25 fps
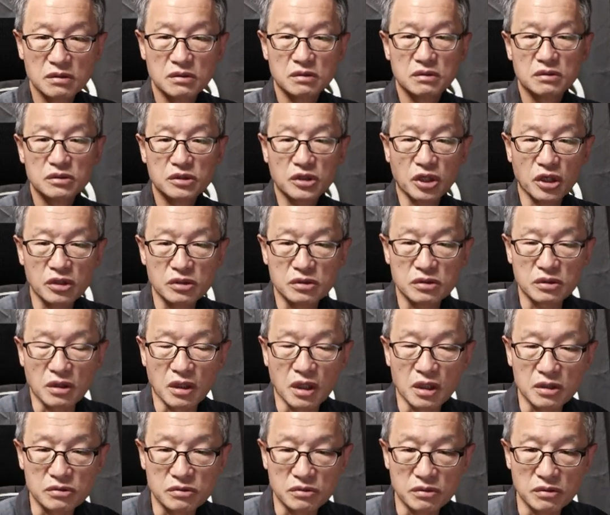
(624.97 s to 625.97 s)
퇴를
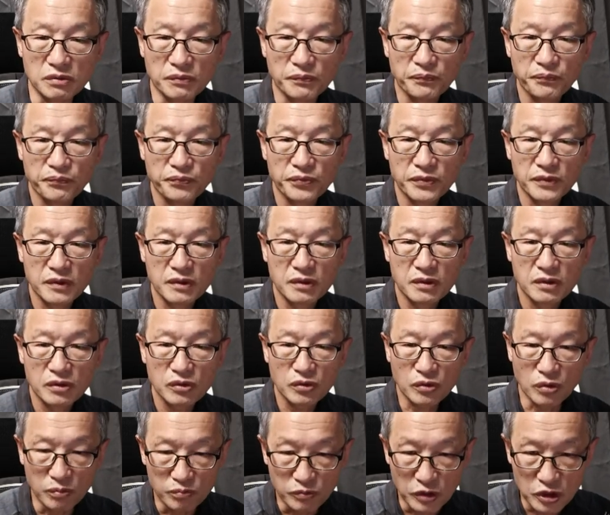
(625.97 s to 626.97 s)
하고
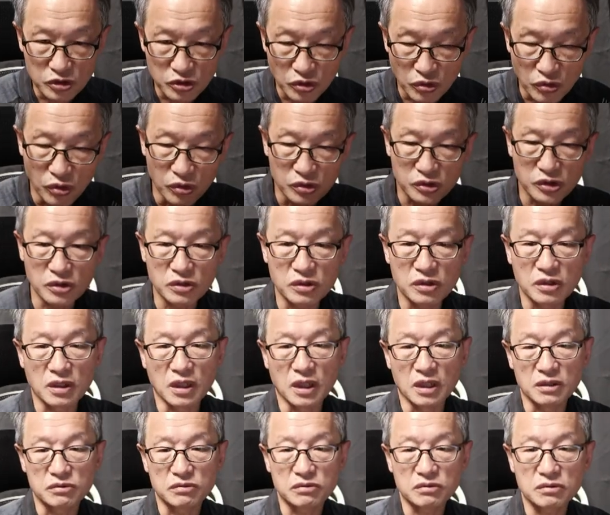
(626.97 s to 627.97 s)
군번적 공격을
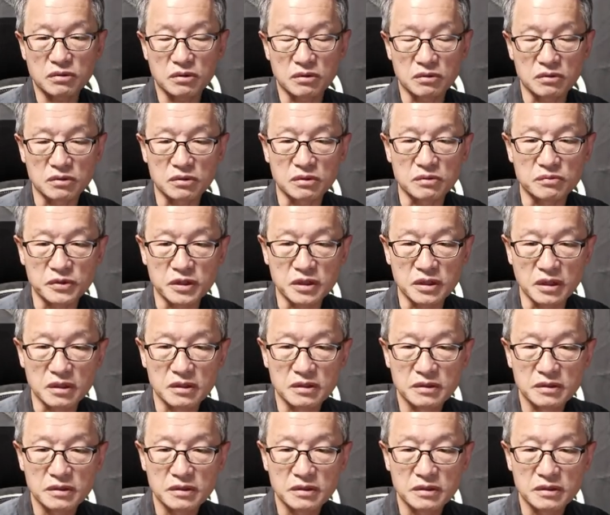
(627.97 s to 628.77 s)
가하고 그러는 겁니다.